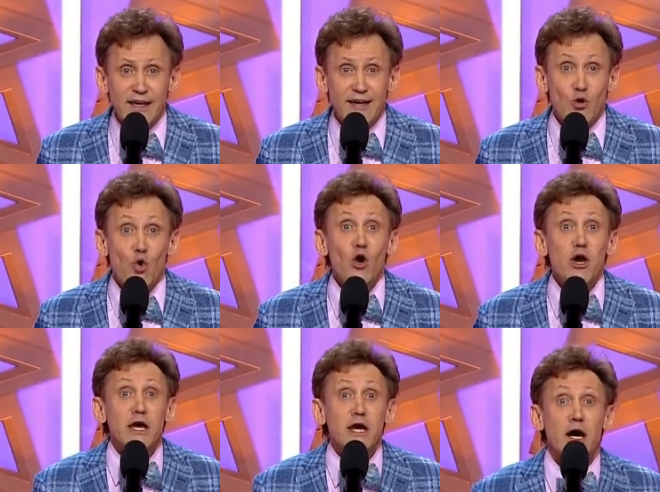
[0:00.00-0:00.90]
Я говорю,
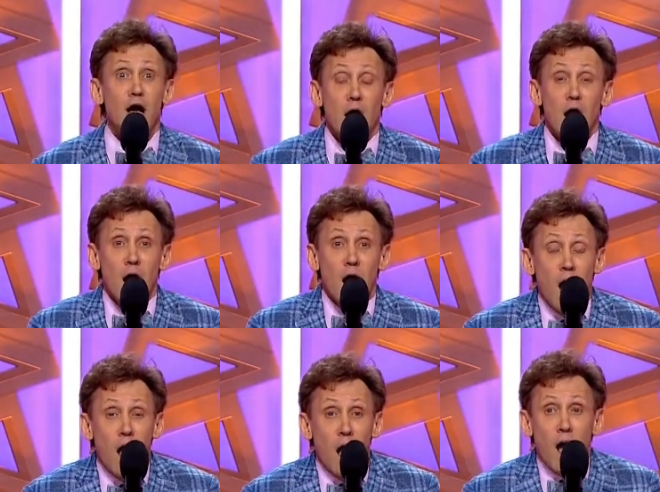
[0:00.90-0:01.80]
ой,
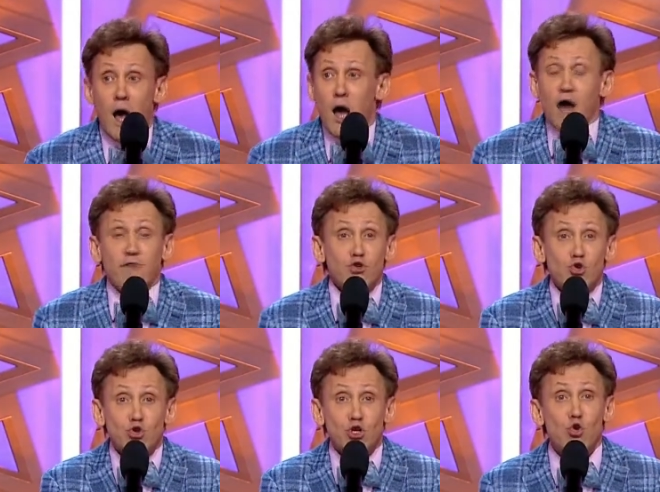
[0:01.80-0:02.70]
а вы
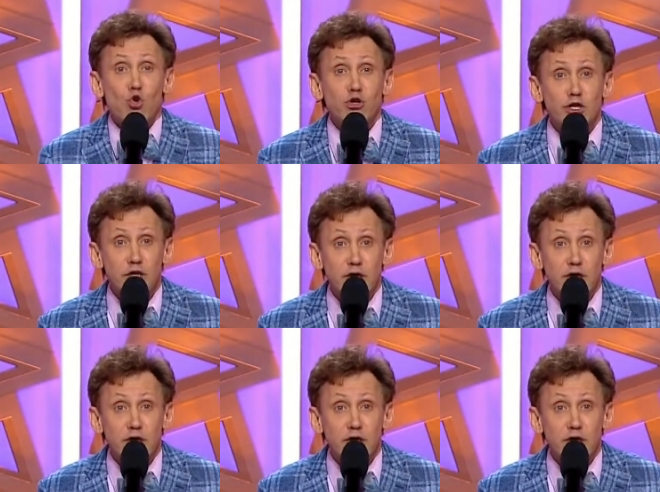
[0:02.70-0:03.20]
что, уже уходите?